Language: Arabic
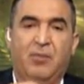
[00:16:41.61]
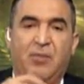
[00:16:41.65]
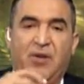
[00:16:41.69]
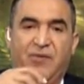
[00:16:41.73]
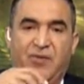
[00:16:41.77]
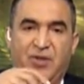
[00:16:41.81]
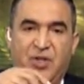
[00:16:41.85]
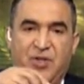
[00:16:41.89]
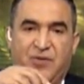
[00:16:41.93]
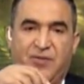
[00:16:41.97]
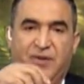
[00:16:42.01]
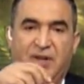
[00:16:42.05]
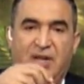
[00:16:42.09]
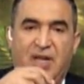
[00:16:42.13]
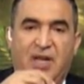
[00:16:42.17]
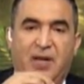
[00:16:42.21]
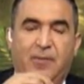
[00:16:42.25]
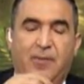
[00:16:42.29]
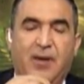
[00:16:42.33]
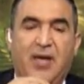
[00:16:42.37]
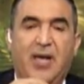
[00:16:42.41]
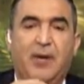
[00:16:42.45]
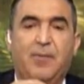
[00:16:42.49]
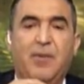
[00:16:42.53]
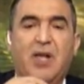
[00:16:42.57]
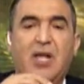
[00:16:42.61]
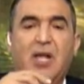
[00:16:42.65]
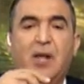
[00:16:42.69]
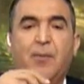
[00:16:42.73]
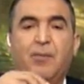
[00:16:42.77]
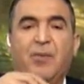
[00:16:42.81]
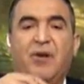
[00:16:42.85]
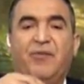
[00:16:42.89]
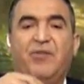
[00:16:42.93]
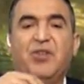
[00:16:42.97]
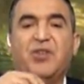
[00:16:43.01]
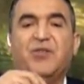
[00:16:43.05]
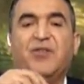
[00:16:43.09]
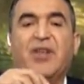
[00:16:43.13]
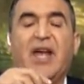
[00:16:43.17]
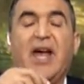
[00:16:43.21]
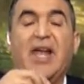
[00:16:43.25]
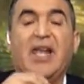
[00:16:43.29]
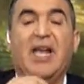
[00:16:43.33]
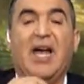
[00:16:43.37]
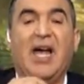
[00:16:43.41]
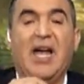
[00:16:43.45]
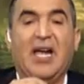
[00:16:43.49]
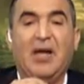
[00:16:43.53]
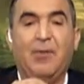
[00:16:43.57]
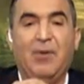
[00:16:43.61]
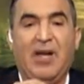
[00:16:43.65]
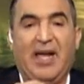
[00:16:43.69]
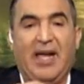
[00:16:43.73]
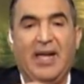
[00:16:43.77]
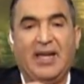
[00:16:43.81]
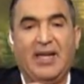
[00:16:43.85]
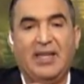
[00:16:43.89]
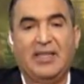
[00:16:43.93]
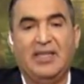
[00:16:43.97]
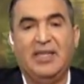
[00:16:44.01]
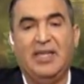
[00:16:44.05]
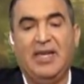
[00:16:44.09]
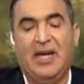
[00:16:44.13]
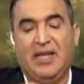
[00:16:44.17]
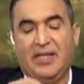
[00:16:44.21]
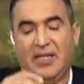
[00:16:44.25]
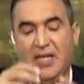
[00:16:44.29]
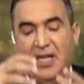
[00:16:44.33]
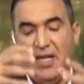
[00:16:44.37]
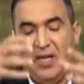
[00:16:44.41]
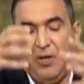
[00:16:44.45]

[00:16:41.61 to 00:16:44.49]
مفيش فيه هباب مفيش فيه اي حاجه من الحاجات ديت